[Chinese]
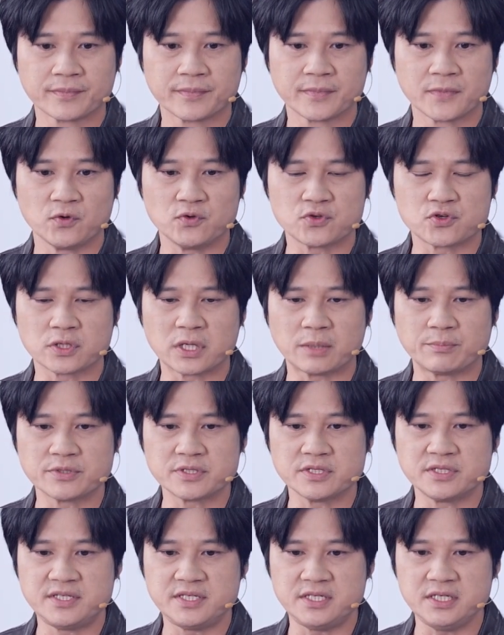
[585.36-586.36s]
为什么它不
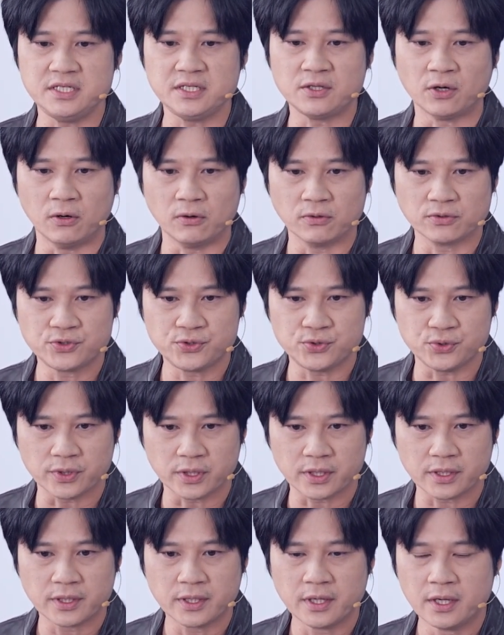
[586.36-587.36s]
是乩童
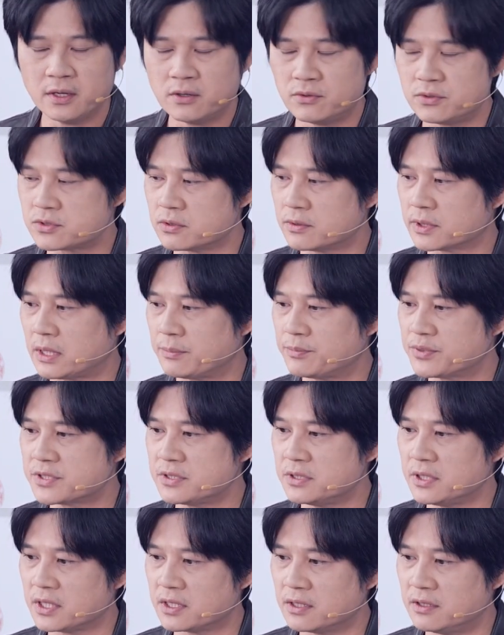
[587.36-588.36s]
学？为什么它不是
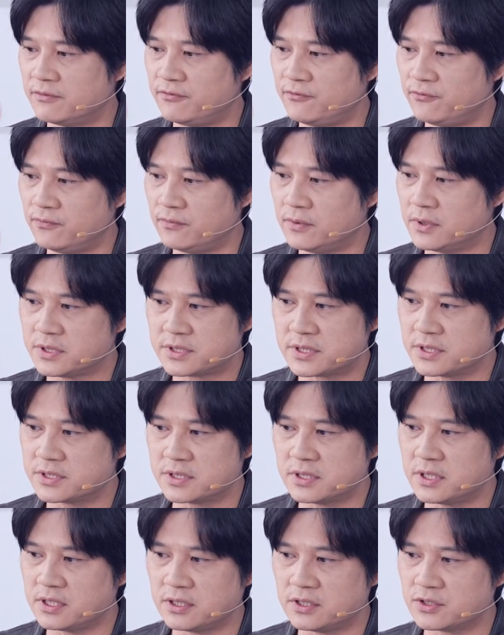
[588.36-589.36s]
那个甚至
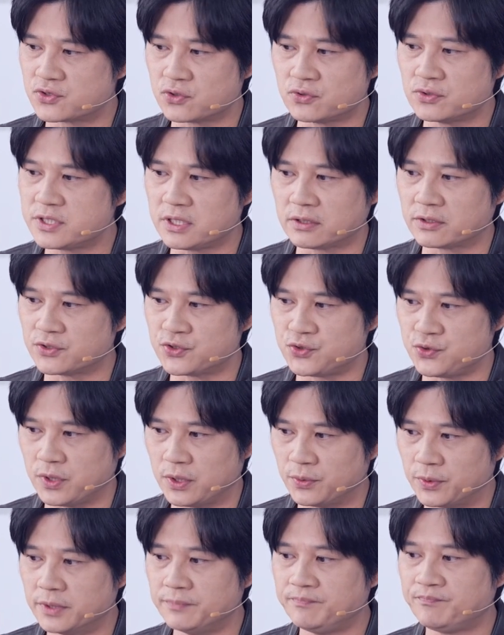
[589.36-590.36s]
任何宗教的学
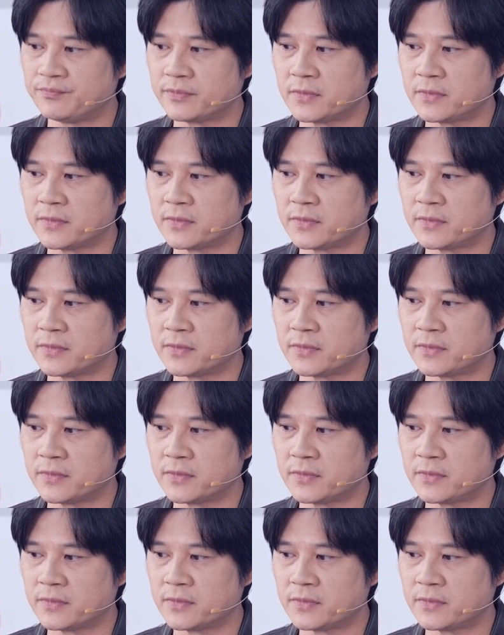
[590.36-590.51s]
问？